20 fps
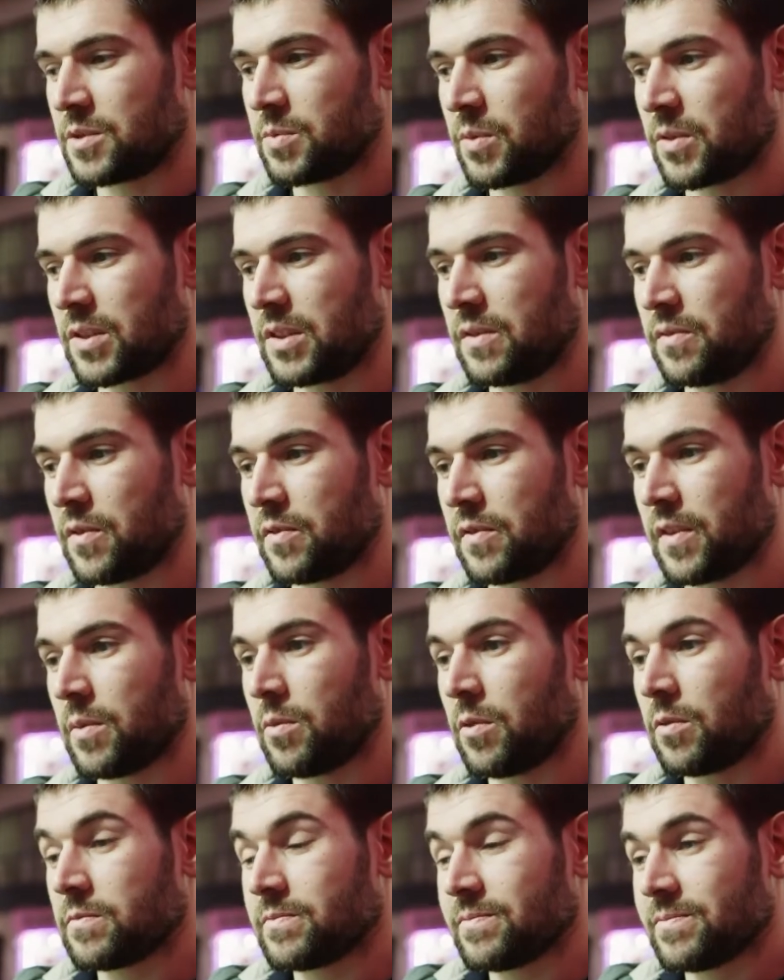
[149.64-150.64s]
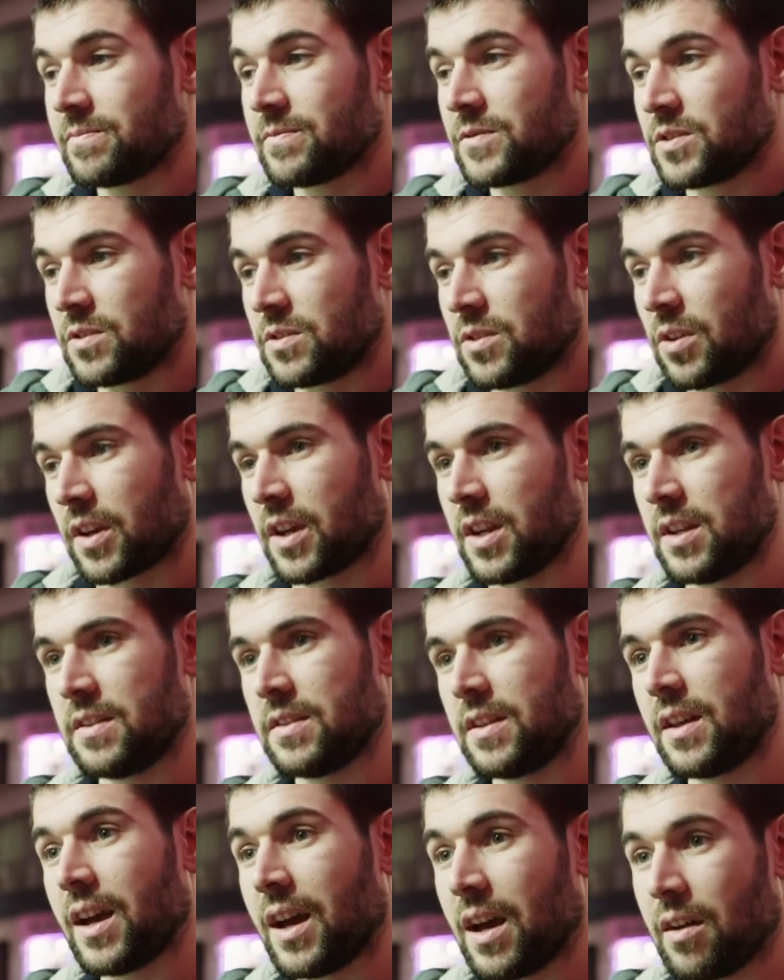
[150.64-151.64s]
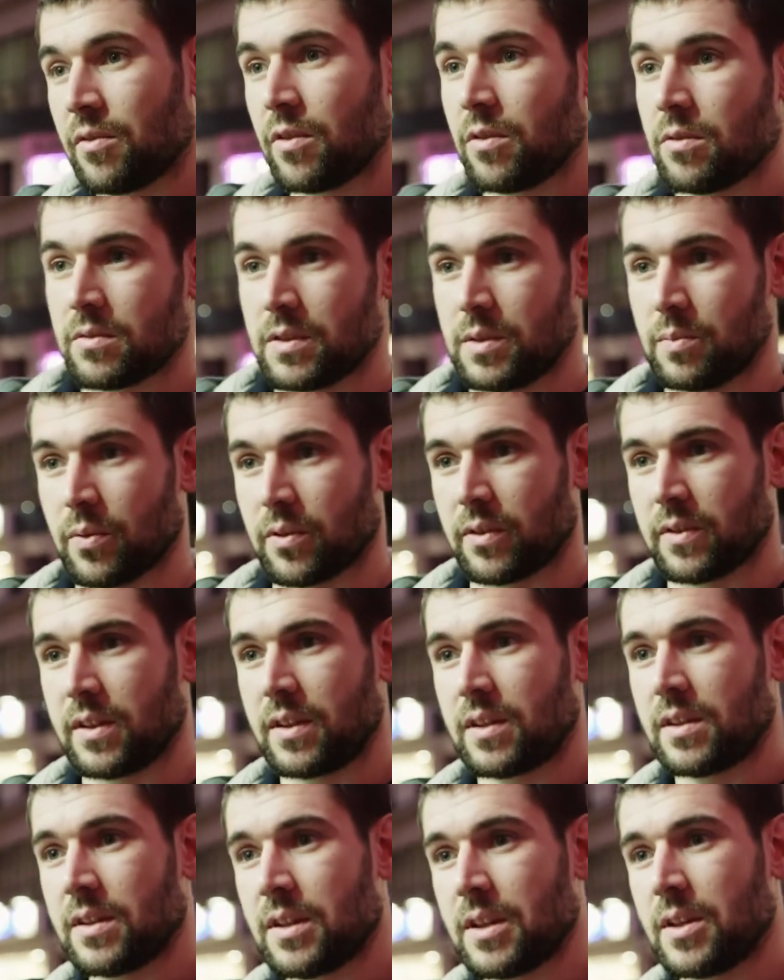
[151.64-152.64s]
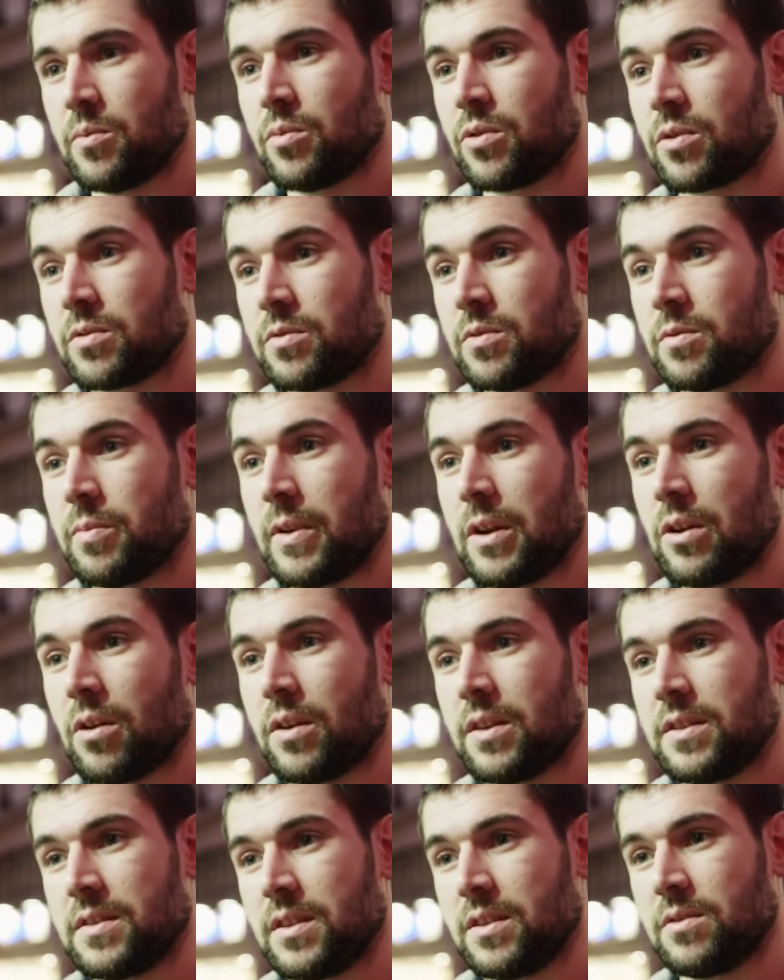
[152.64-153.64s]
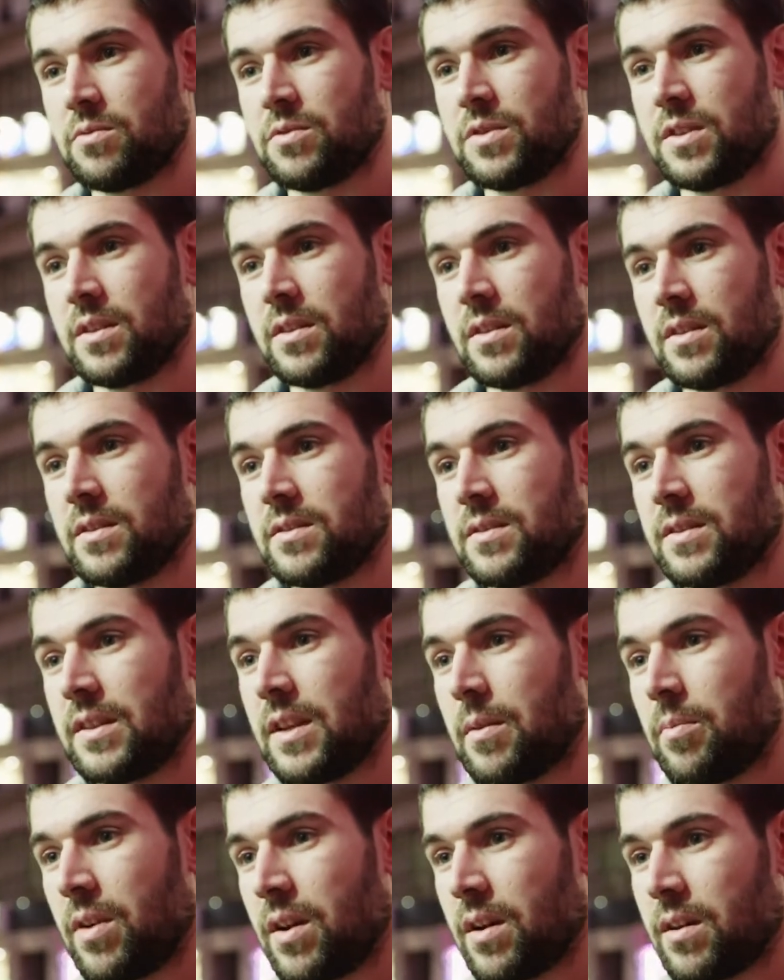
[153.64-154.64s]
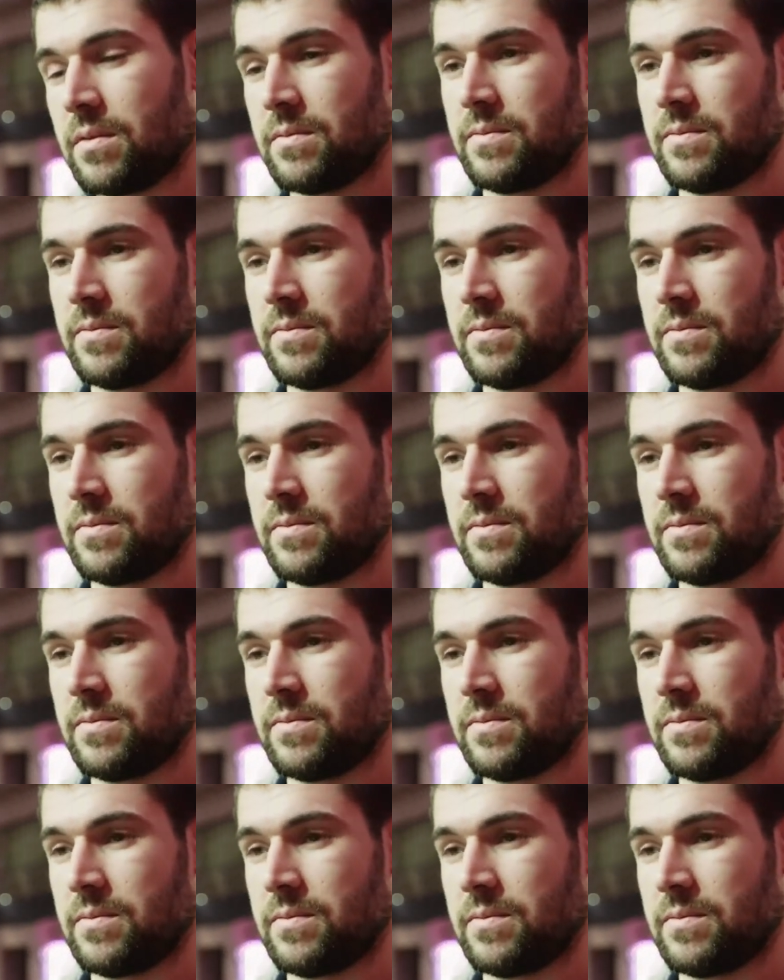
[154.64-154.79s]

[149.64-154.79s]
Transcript: Je pense qu'il faut vraiment s'organiser avant, de penser, pour ne pas leur laisser toutes ces étapes-là.